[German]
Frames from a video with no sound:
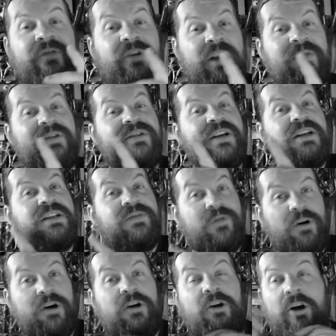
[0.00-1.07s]
von dem, was nächste
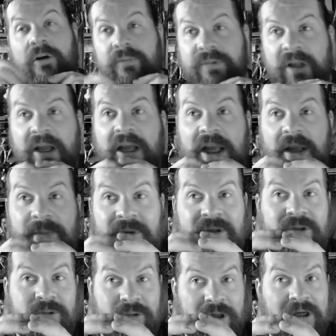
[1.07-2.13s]
Woche kommt, in
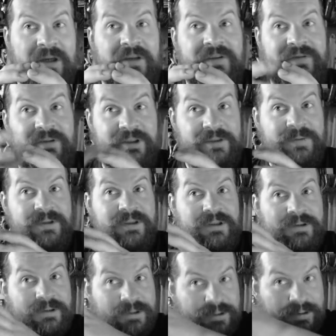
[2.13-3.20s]
Bezug auf, dass wir
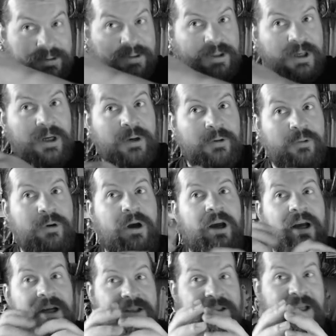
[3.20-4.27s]
dann äh,
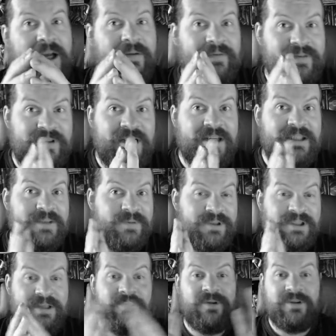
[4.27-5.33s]
Uraras Kampf das erste Mal
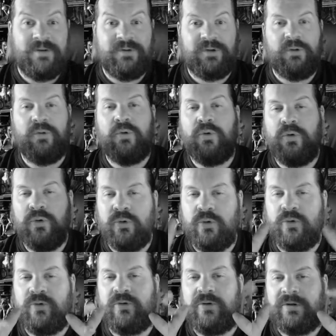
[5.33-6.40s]
sehen, wo ich sagen muss,
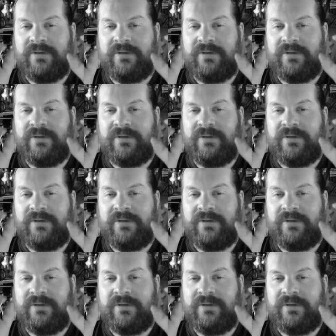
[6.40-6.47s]
uh,